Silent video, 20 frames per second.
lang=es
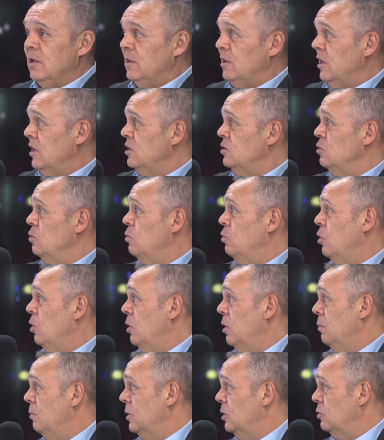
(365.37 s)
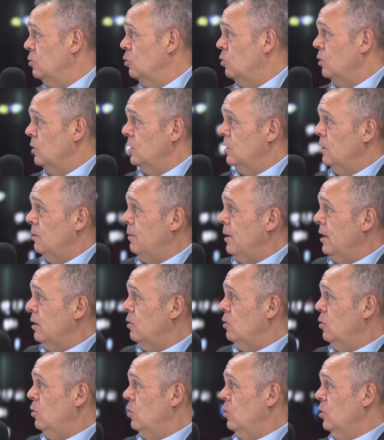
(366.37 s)
que tienes un problema en tu cuenta de
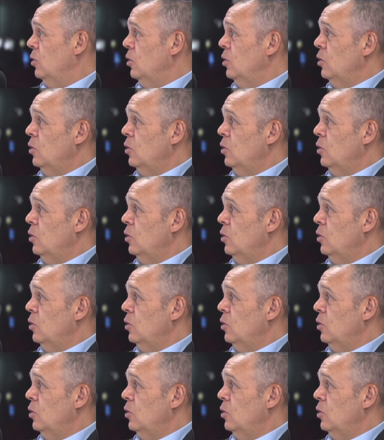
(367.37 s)
banco